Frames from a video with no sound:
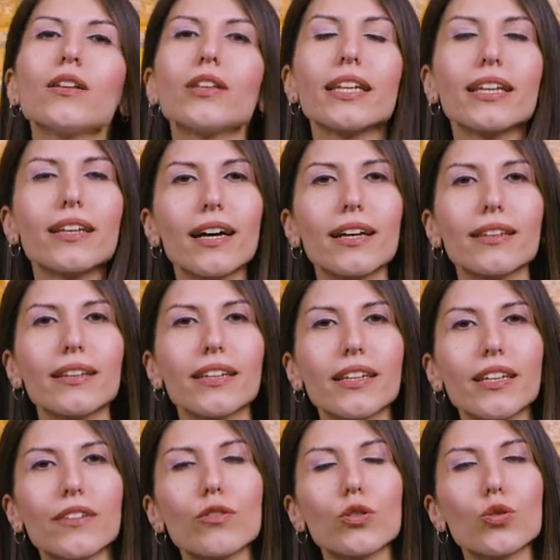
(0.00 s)

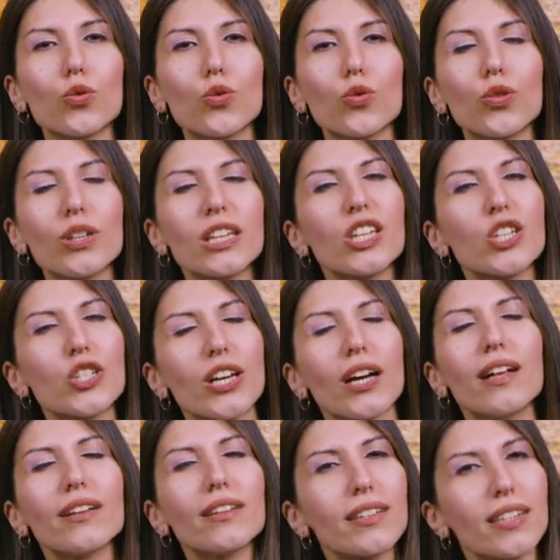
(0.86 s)
dikkatleri vücudunun ince
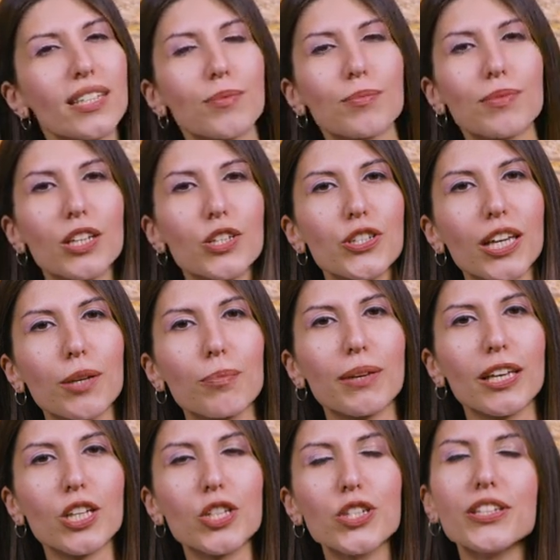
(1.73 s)
alt kısmına
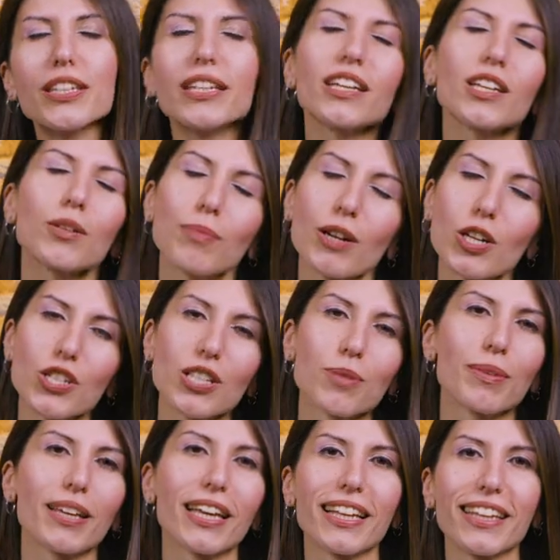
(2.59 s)
çekmek için yırtmaçlı
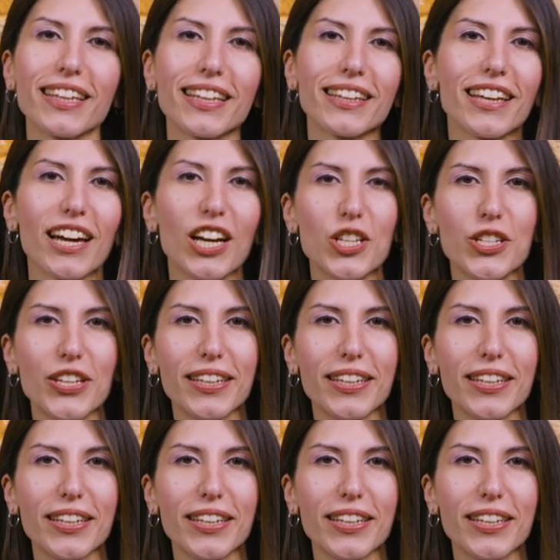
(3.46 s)
bir gelinlik tercih